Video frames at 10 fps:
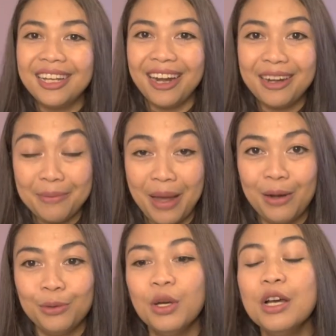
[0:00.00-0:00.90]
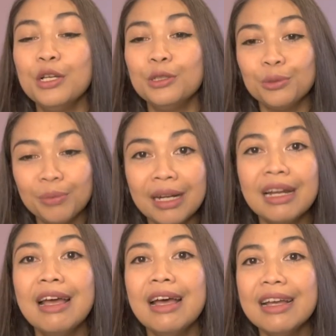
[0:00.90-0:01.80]
karena malu cuman
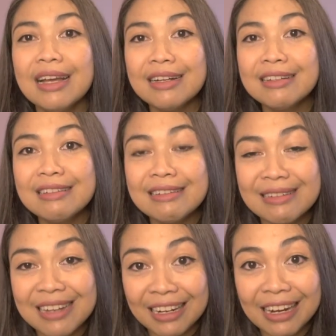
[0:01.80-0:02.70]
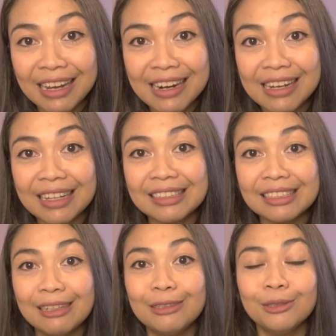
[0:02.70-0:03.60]
kadang-kadang
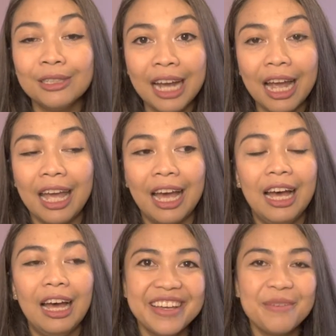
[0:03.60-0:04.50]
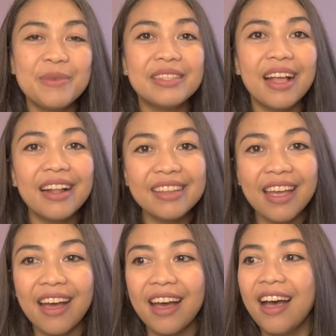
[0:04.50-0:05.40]
kesel juga ya
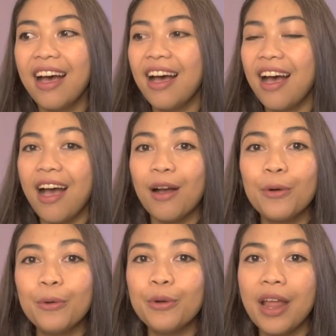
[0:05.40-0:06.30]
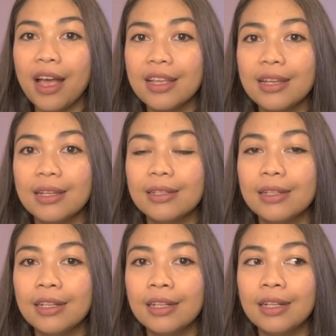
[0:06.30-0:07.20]
misalnya aku udah
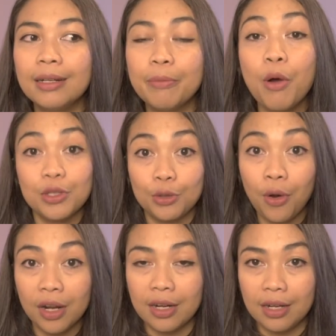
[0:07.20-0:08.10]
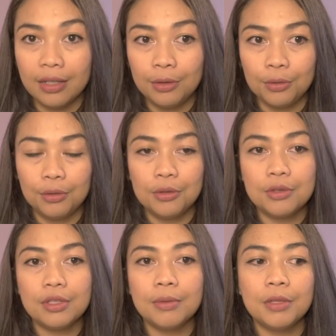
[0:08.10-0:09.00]
uh, bawa stroller gitu
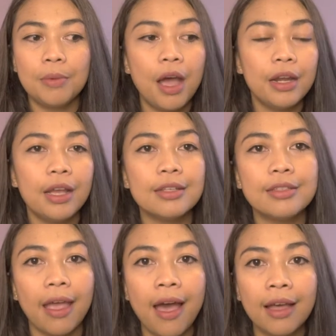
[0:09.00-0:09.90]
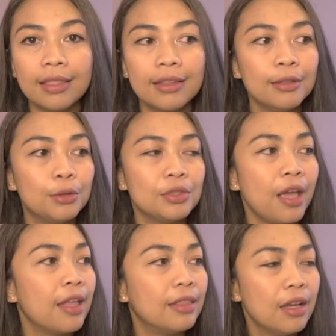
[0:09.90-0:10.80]
terus tiba-tiba ada yang sehat gitu
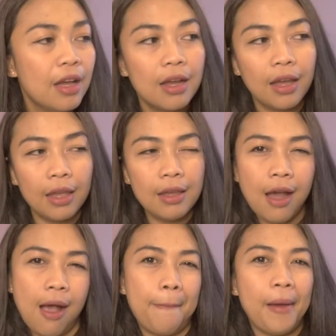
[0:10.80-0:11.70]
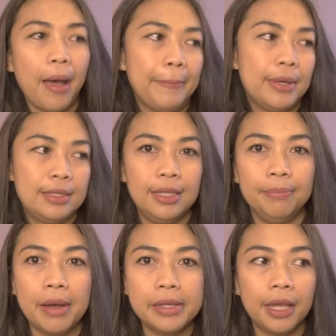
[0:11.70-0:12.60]
sehat kayaknya nggak apa-apa sih
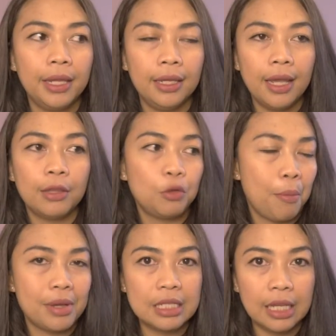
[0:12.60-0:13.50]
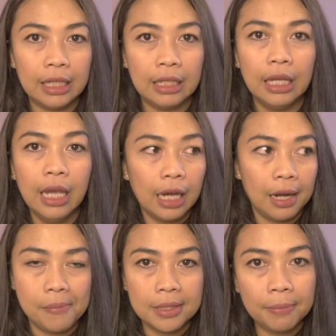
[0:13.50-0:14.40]
mbaknya ini atau masnya ini
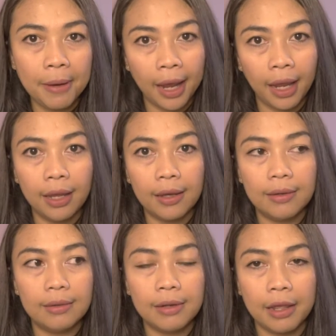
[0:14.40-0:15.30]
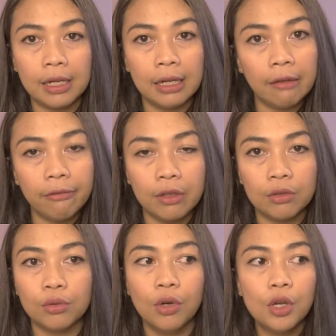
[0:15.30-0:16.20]
kenapa sih pakai naik lift
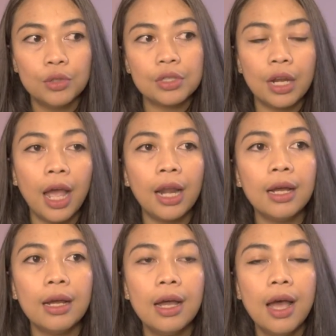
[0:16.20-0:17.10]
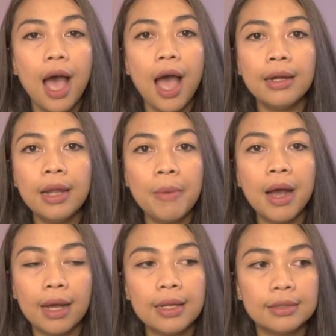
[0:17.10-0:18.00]
gitu terus kadang-kadang ada
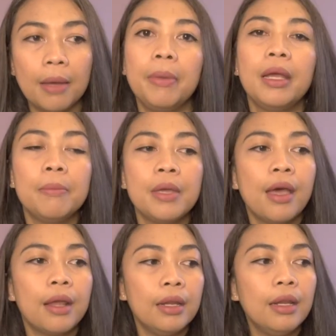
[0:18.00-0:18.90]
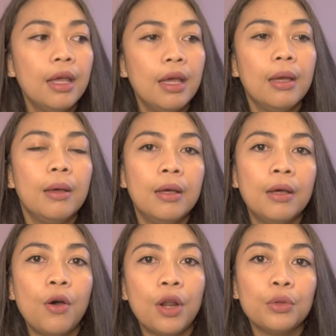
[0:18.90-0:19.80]
bahkan yang sampai ngebiarin
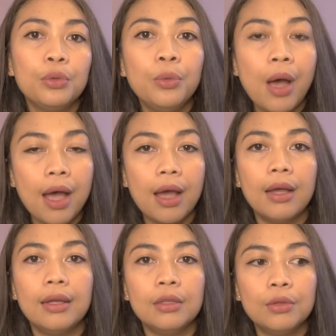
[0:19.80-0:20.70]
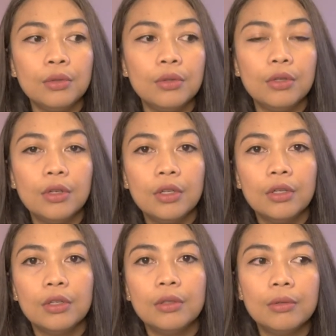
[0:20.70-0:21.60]
uh, orang tua itu
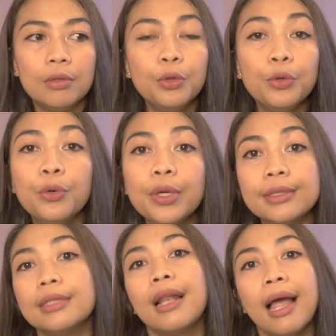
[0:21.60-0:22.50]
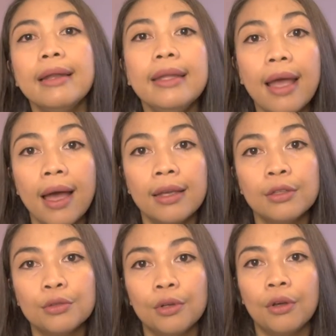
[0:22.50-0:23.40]
nungguin setelah dia
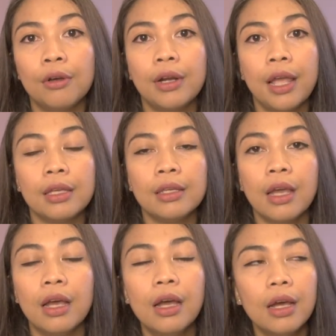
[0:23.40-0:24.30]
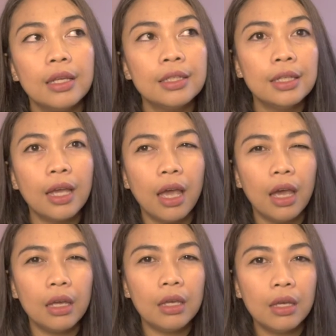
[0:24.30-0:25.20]
gitu loh naiknya jadi kayak
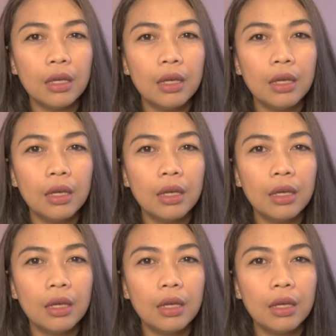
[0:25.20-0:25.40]
ih